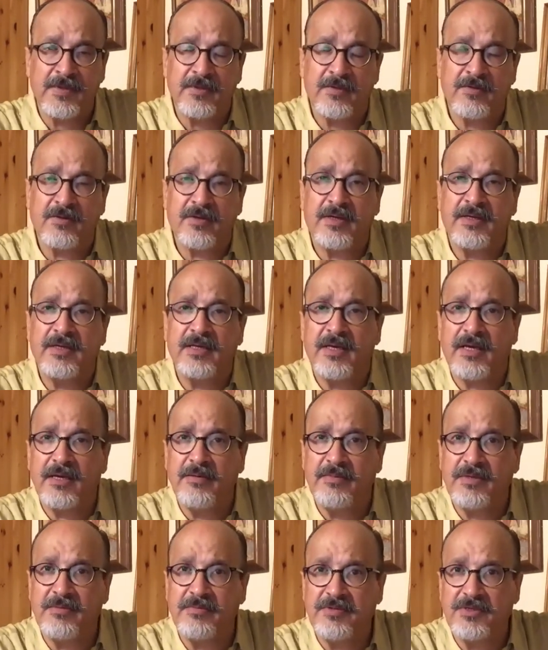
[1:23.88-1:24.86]
دونك انا
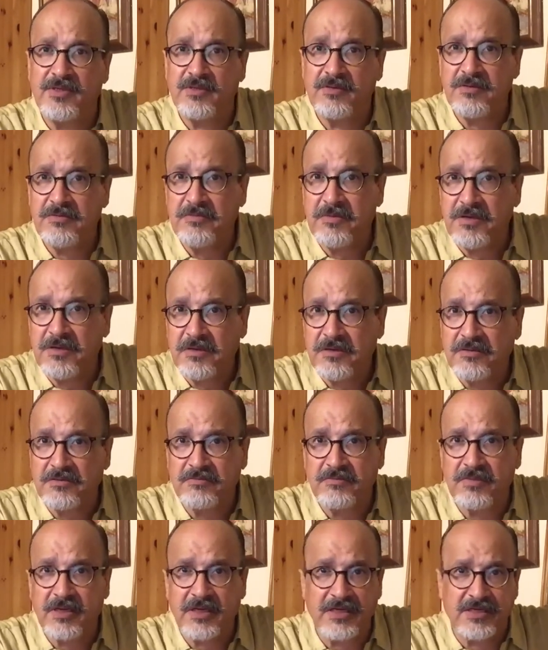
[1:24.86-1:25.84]
حميد البدوي ما,
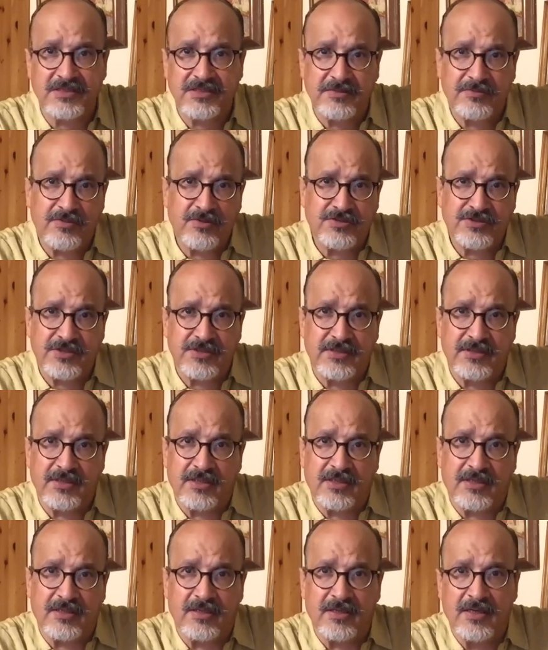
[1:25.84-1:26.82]
ما كنعتبروش
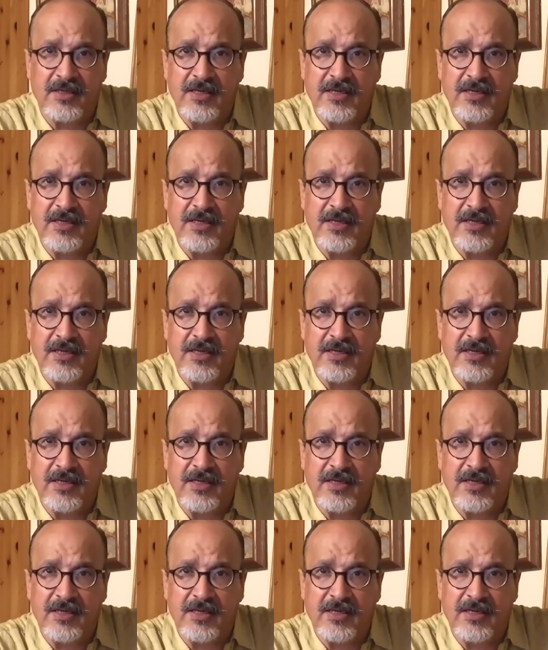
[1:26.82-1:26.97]
انا